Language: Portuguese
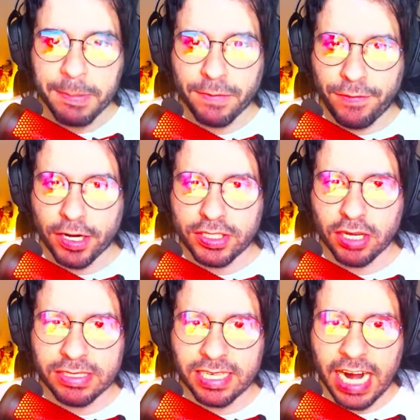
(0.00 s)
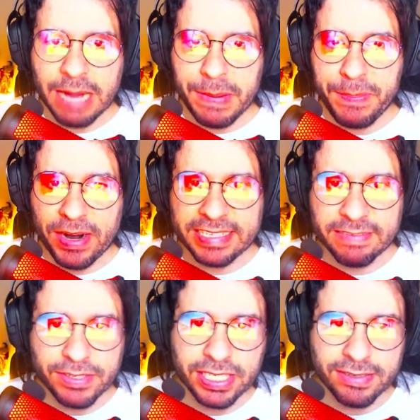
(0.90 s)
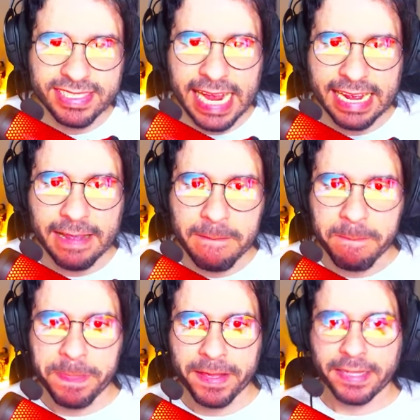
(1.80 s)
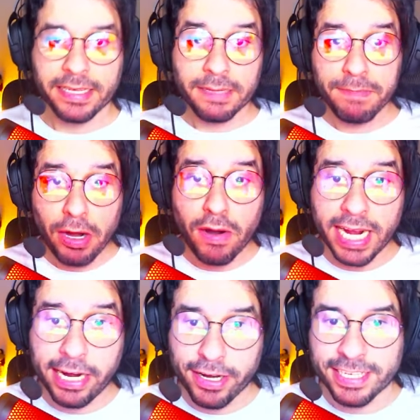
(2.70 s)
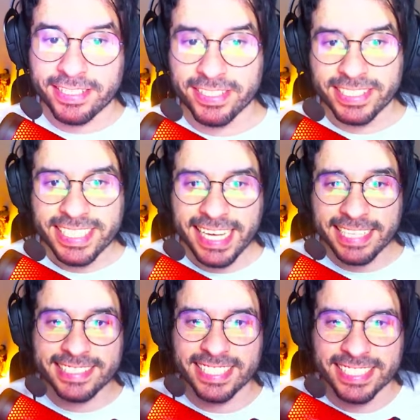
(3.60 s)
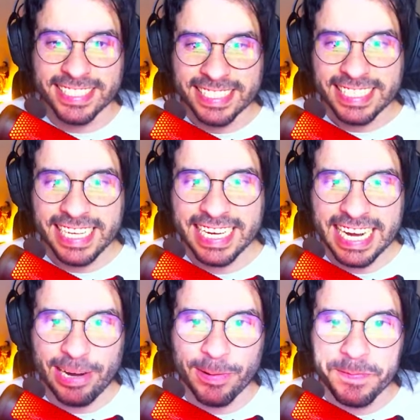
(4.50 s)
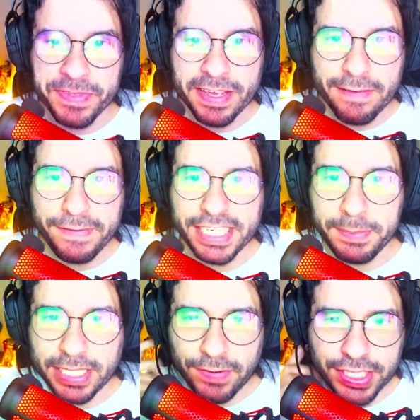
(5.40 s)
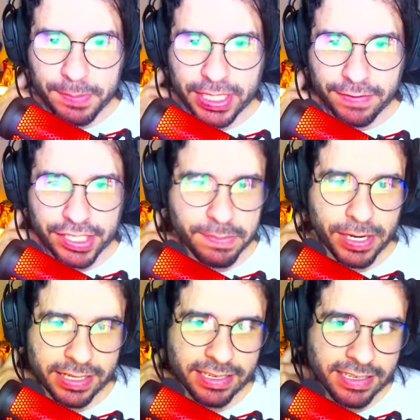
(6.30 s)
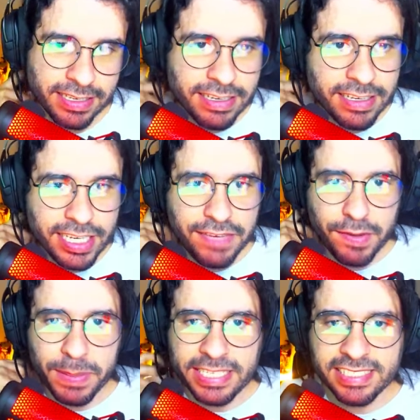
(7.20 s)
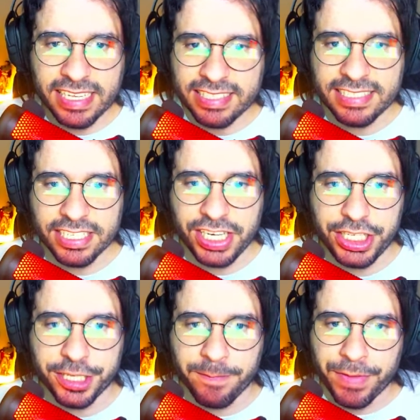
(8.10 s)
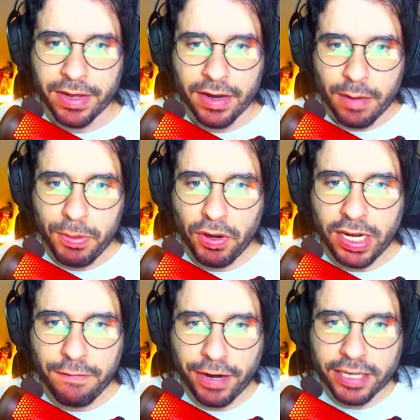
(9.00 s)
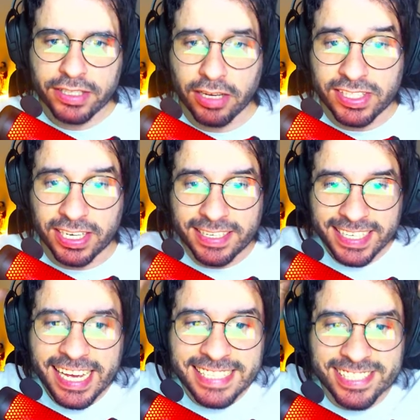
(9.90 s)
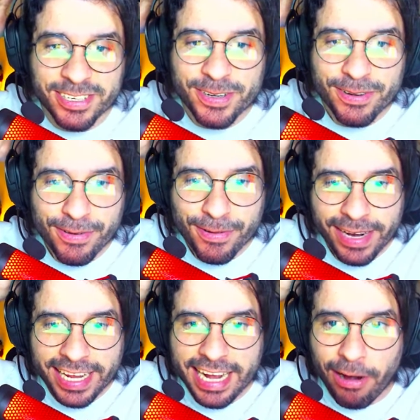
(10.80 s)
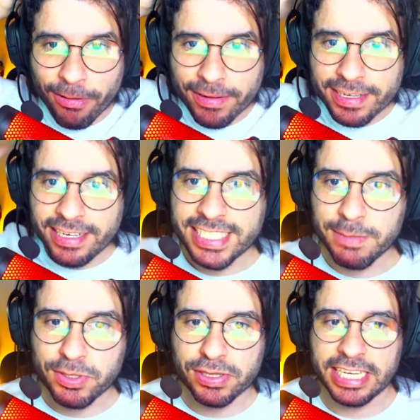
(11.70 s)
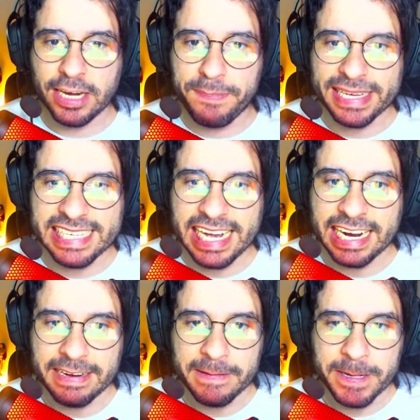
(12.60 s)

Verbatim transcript: Rápido, Frog Toaster, abra a porta! Você consegue! Boa, garoto! Isso! Legal! Fecha a porta, fecha a porta, fecha a porta. Evil Plant está atrás da gente. Bully Frog Toaster! Isso! Legal, estamos conseguindo passar.